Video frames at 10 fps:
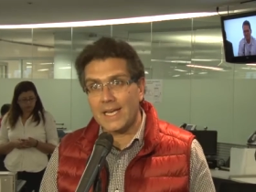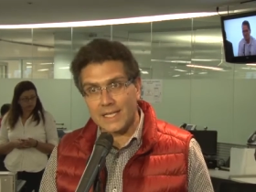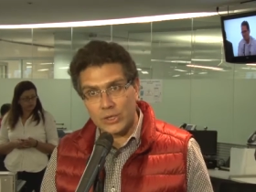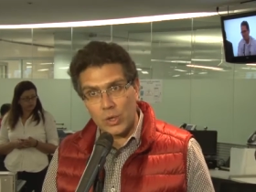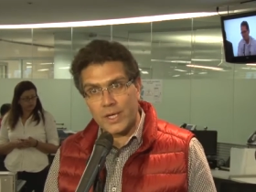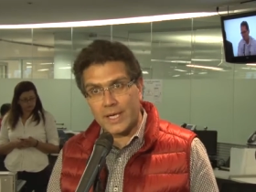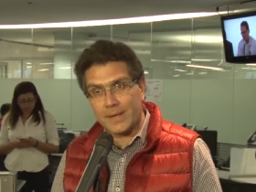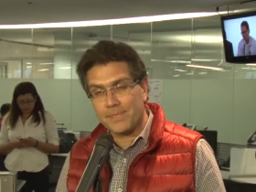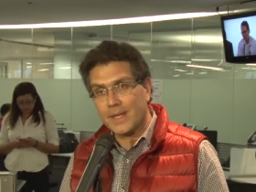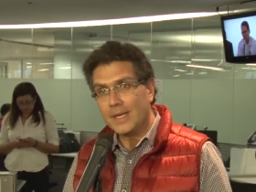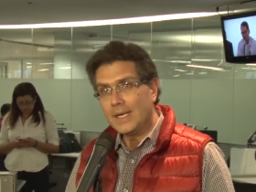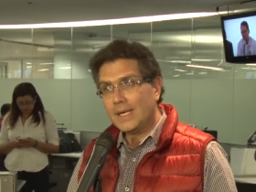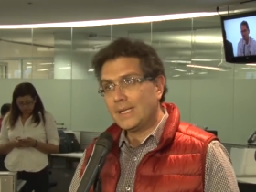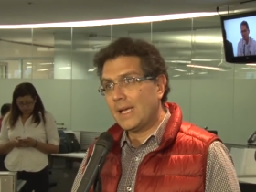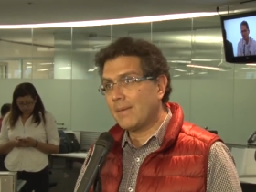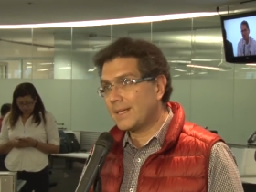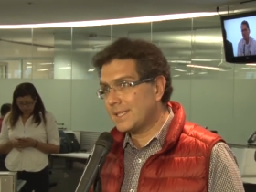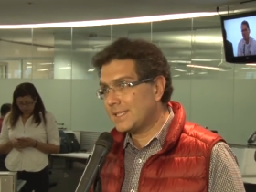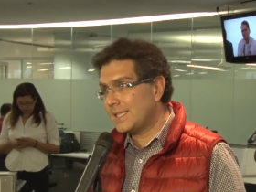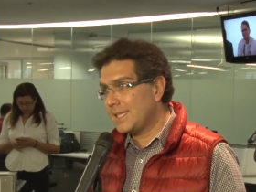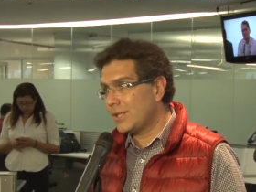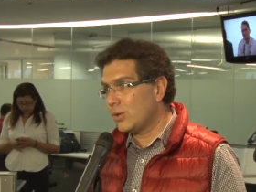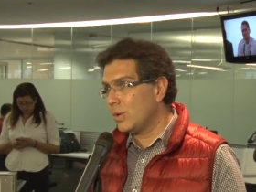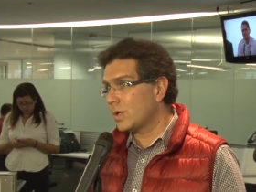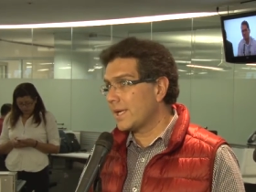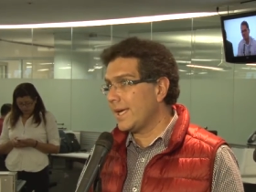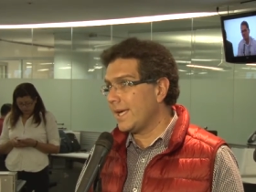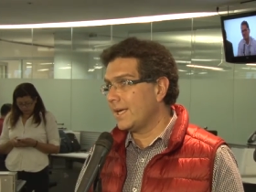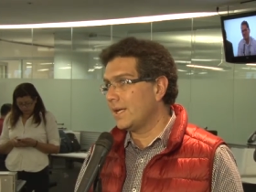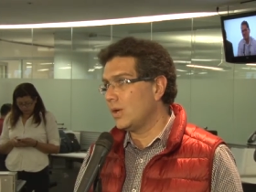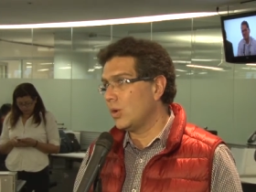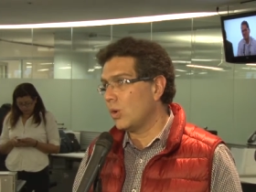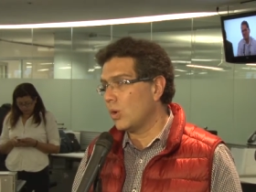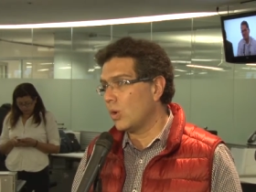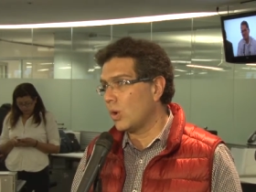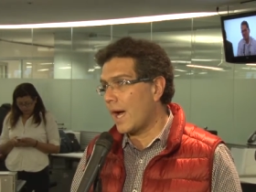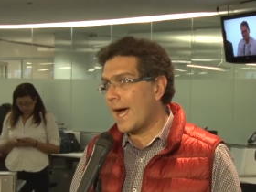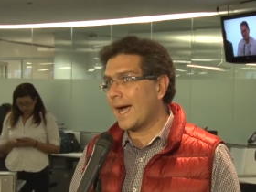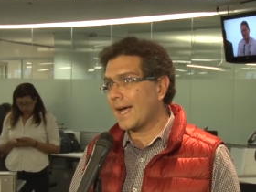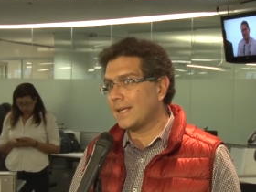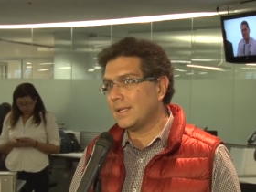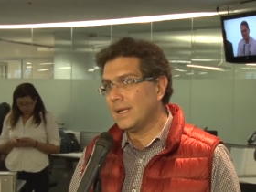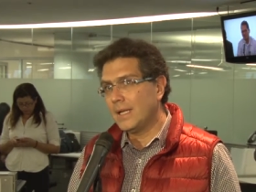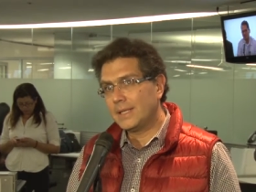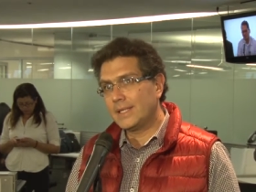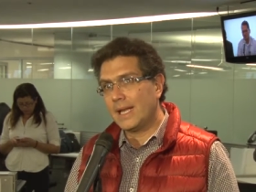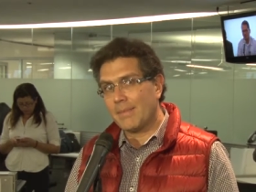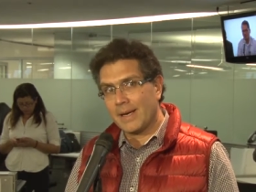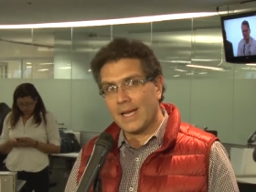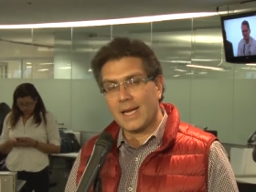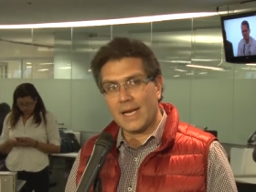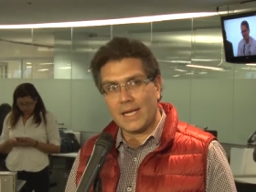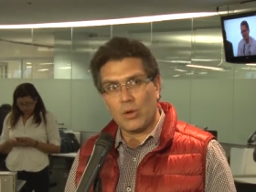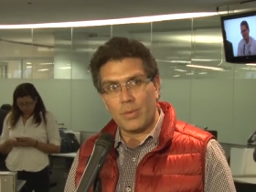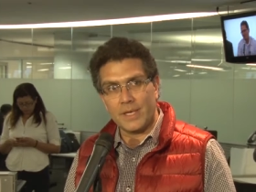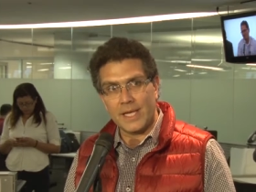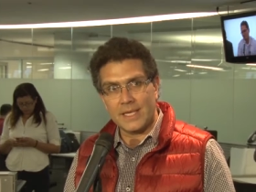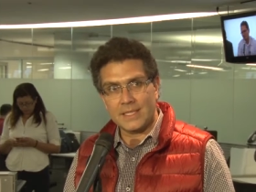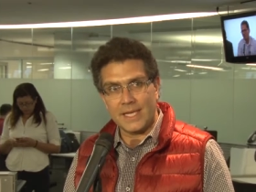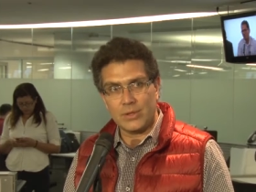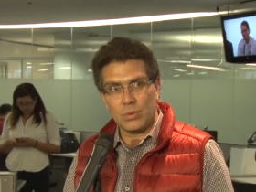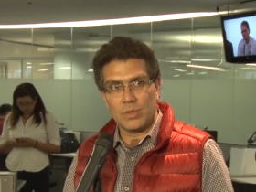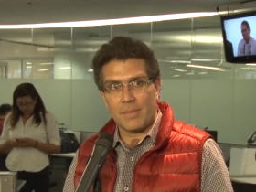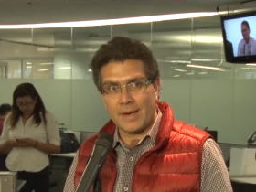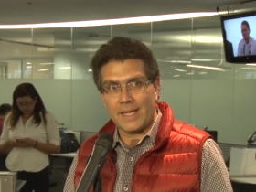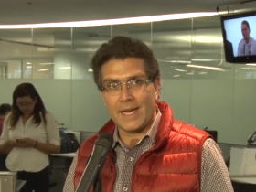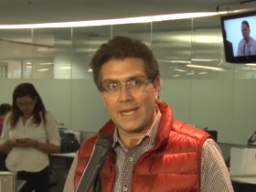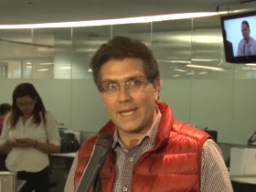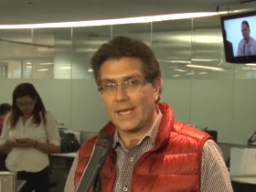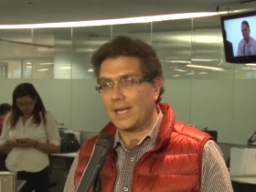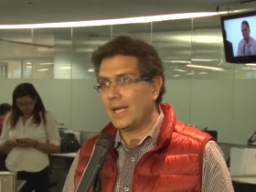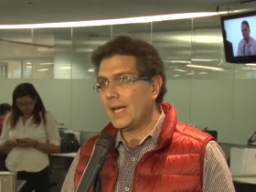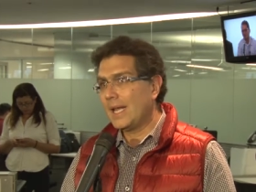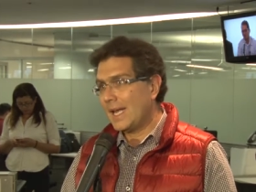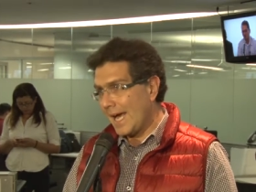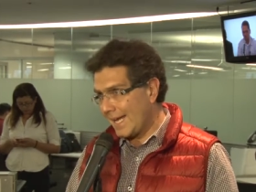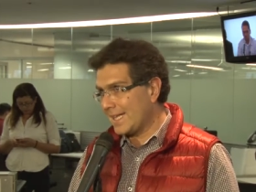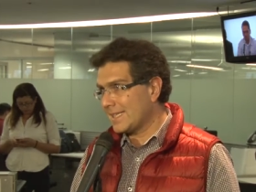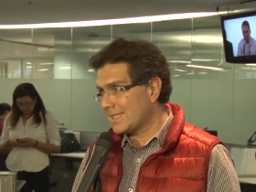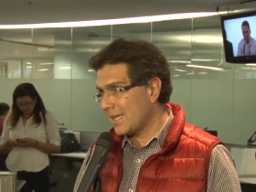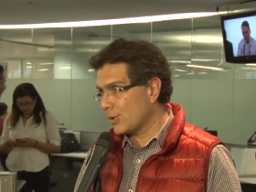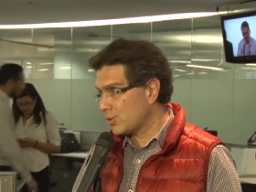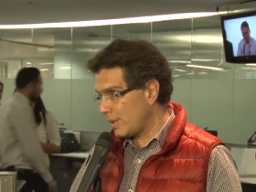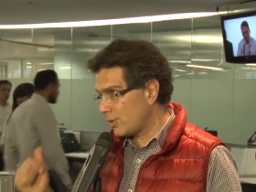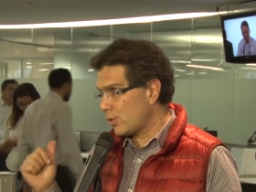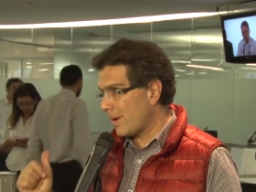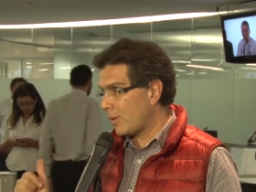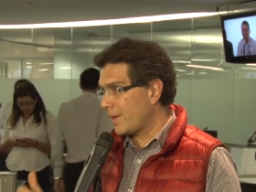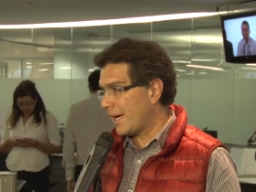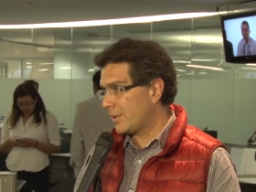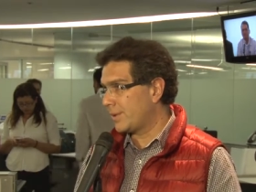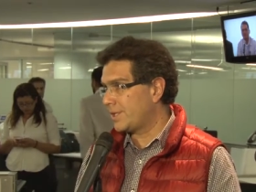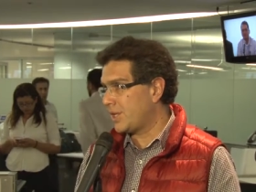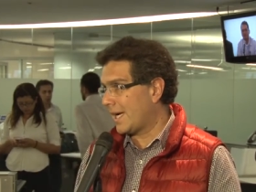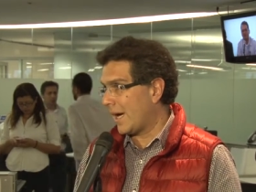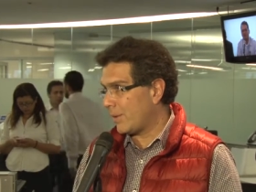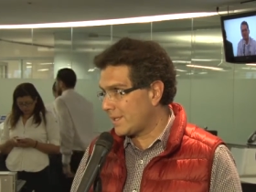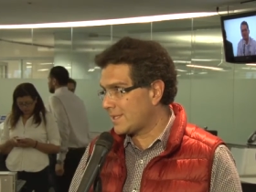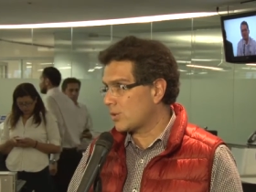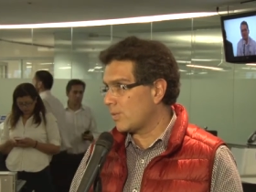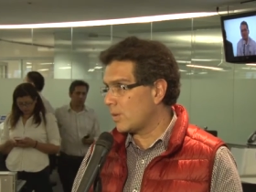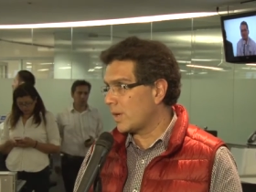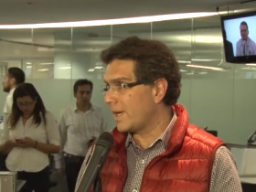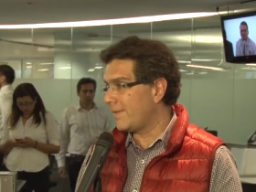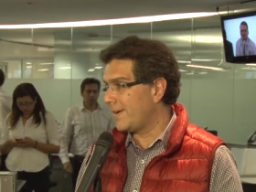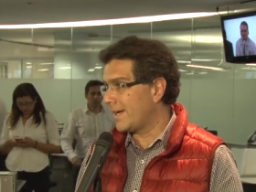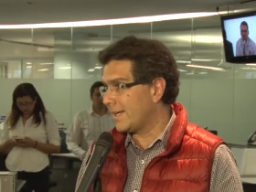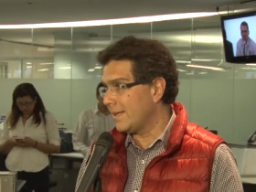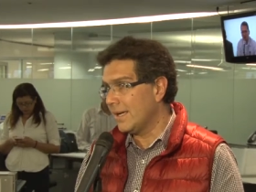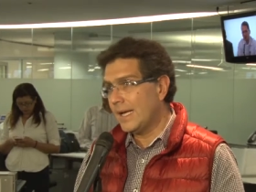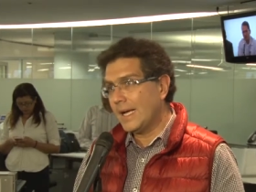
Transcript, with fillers: electrónica y haber decidido que lo hagan de la manera en la que lo venían haciendo, una manera que la gente de Estados Unidos, yo vengo llegando de Chicago y así es como lo califican,